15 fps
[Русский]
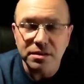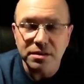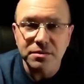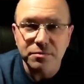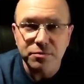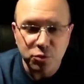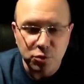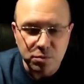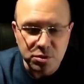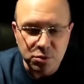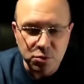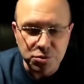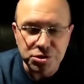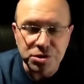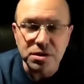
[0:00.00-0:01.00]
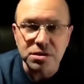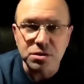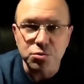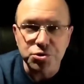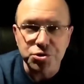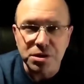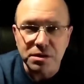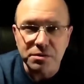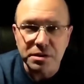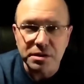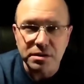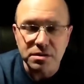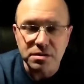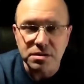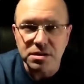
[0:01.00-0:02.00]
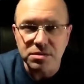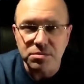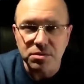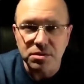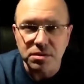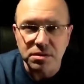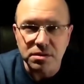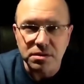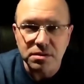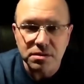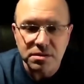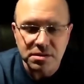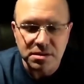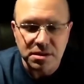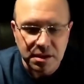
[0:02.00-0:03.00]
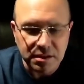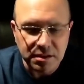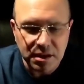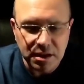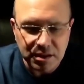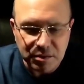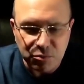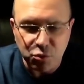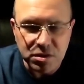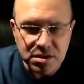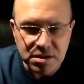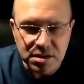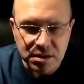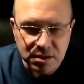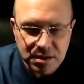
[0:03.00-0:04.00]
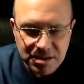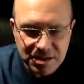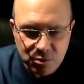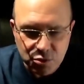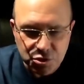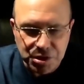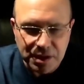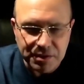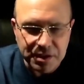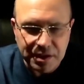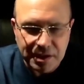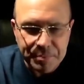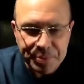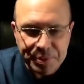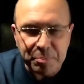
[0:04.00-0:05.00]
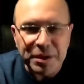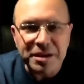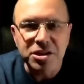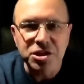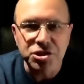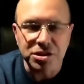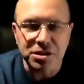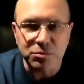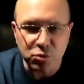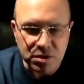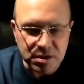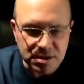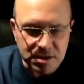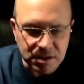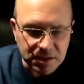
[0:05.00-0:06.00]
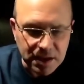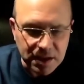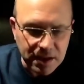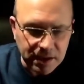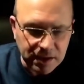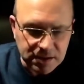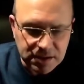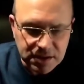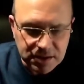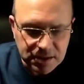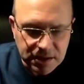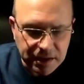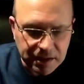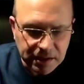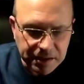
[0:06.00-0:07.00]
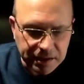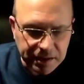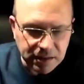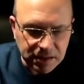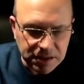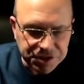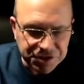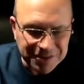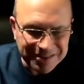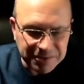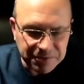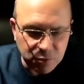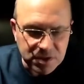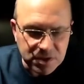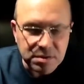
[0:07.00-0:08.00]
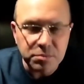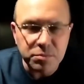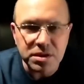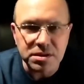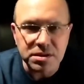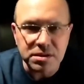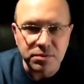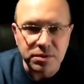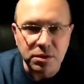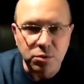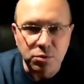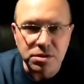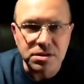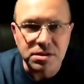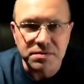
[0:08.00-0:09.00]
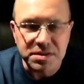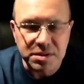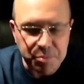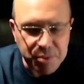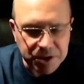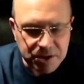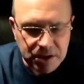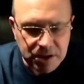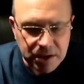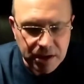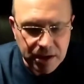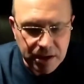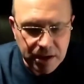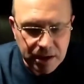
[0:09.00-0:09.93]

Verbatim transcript: Это в том случае, если у человека, естественно, страдает иммунитет, если у человека понижен иммунитет. Естественно, Николай Николаевич 8 месяцев находится в заперти